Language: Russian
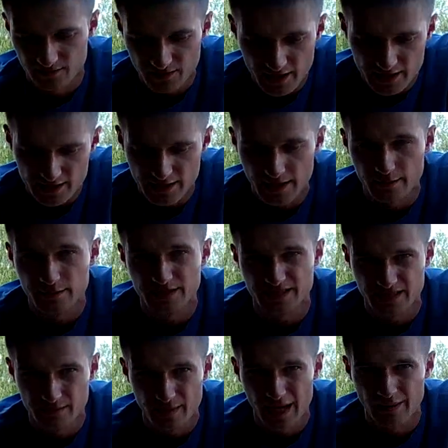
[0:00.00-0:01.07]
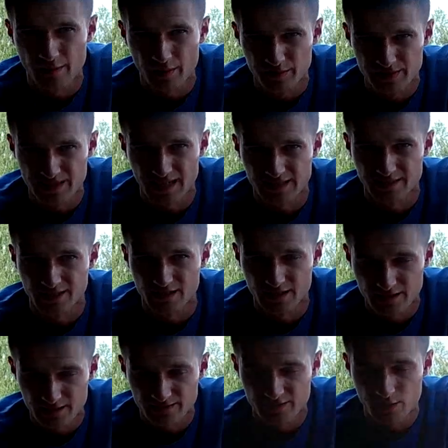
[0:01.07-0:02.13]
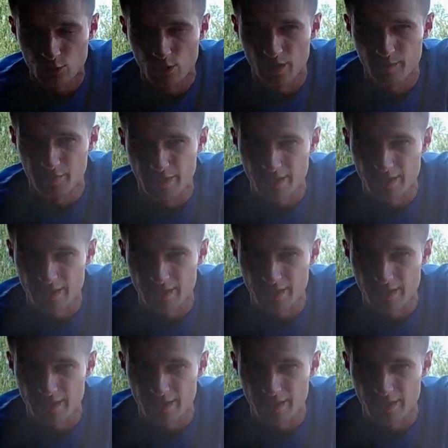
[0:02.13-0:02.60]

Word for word: Две клеммы снимаем обязательно, это второе